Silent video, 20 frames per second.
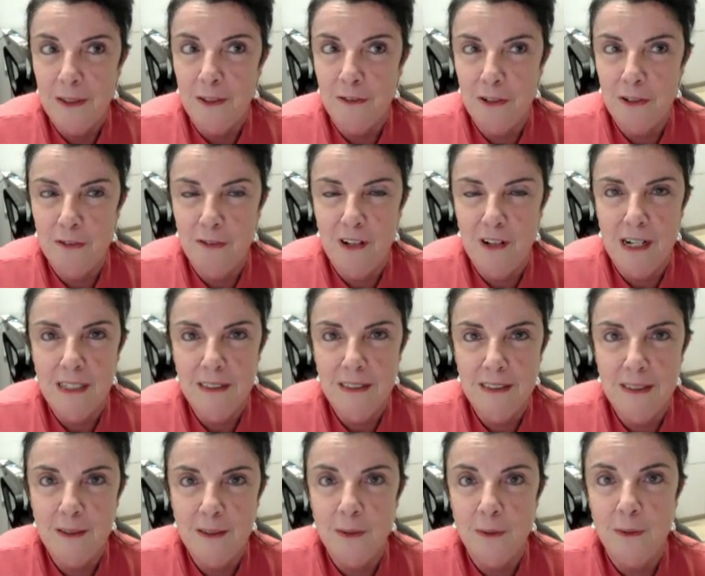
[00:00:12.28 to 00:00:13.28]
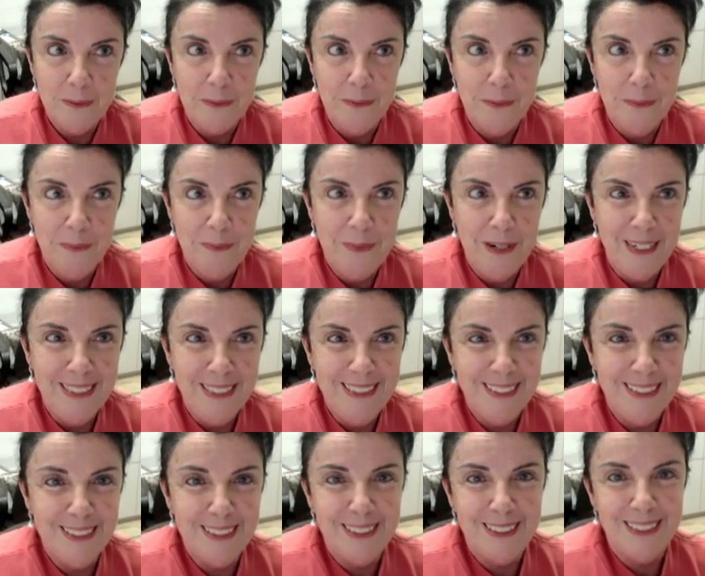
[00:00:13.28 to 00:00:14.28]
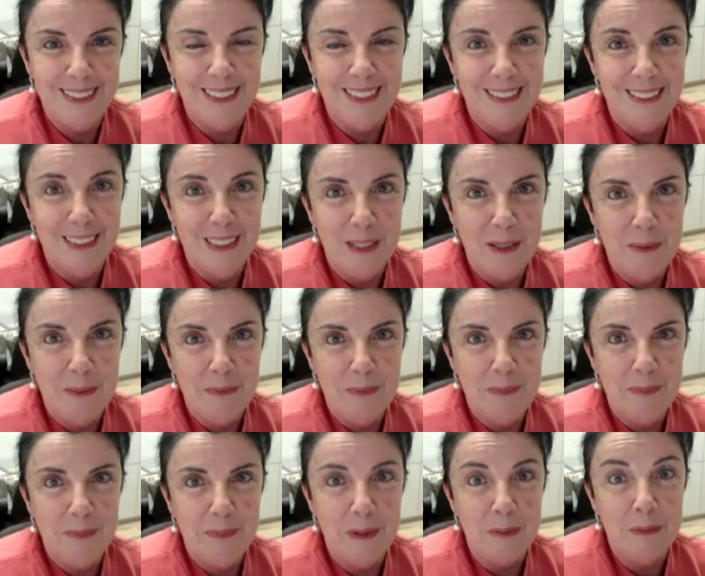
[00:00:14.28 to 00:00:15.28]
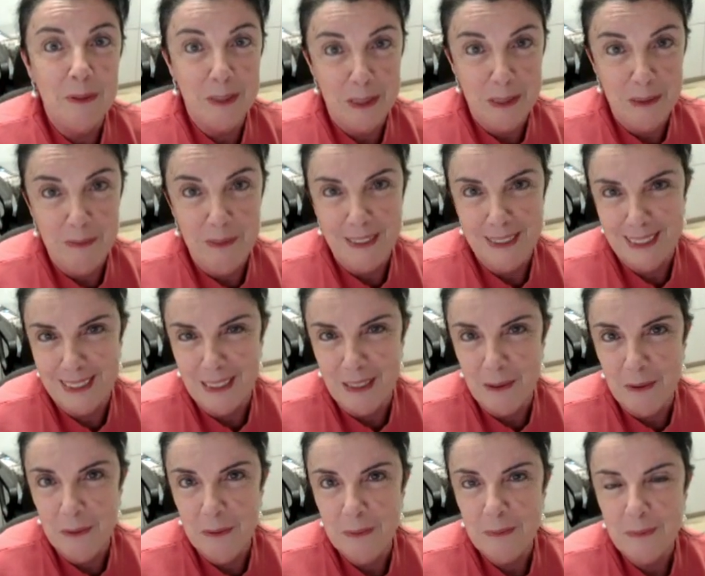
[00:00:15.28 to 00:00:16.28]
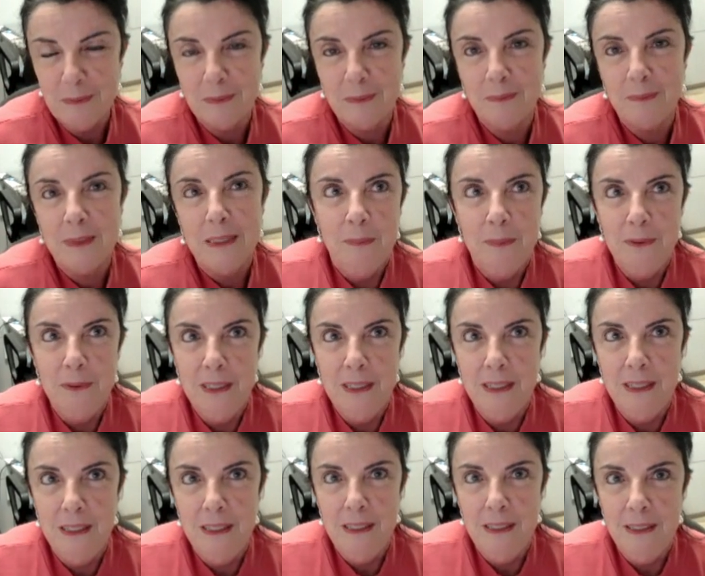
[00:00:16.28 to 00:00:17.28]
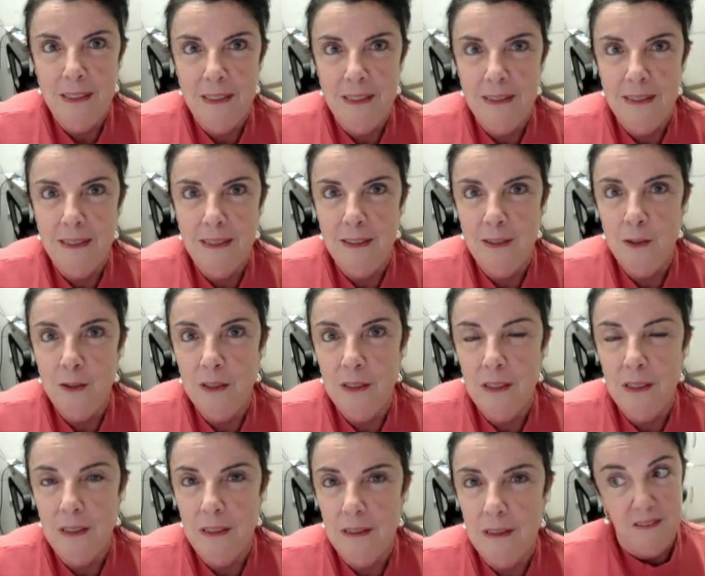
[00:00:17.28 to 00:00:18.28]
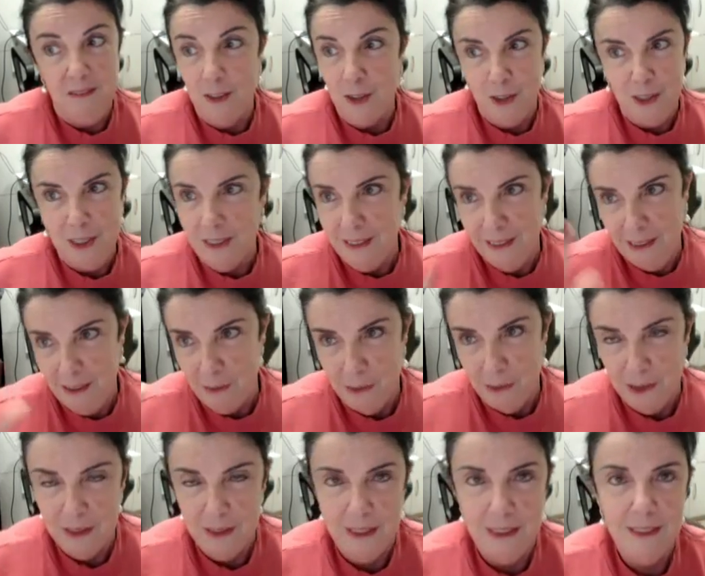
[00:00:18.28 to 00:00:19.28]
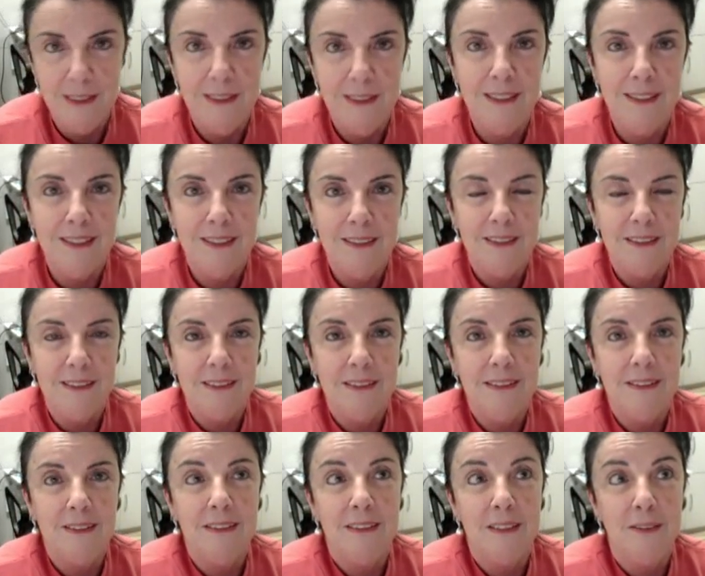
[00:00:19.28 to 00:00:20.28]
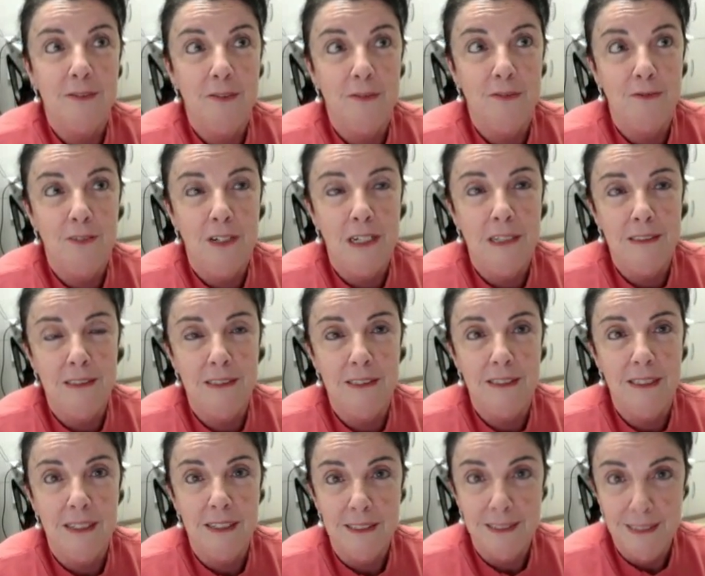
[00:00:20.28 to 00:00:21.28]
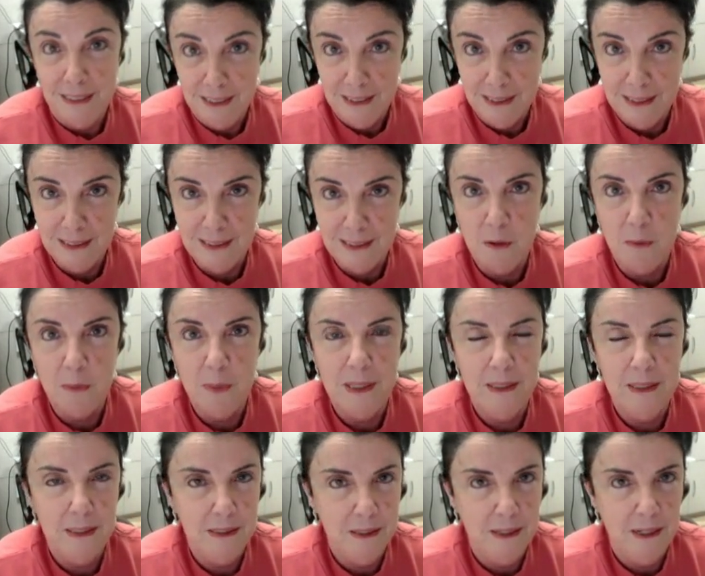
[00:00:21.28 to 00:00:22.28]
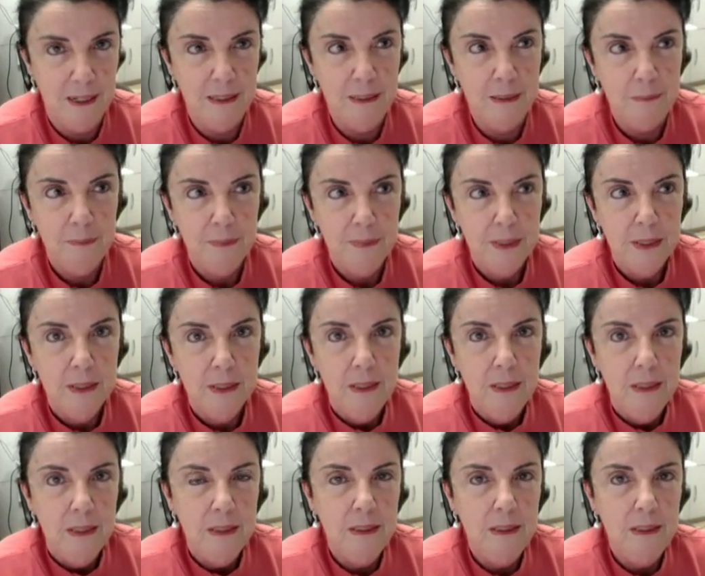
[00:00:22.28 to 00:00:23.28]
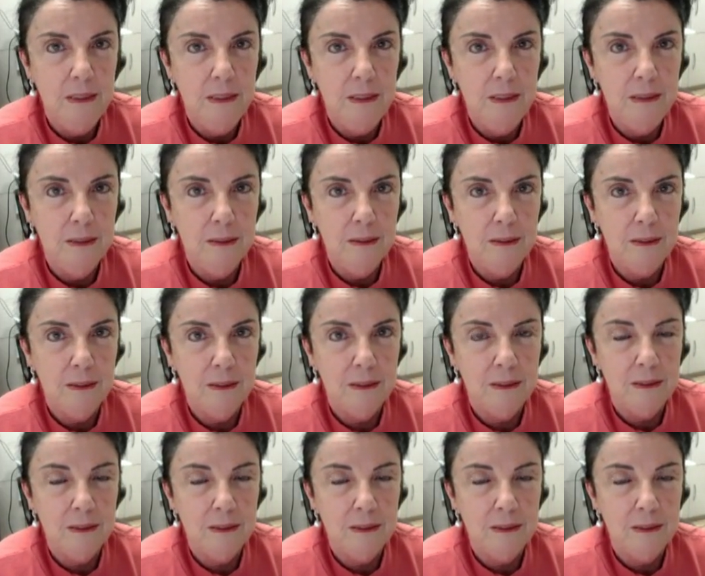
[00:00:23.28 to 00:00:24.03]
nova fase com mais uh, aproximação, porque entendo que já estamos né, na, na fase da transição planetária e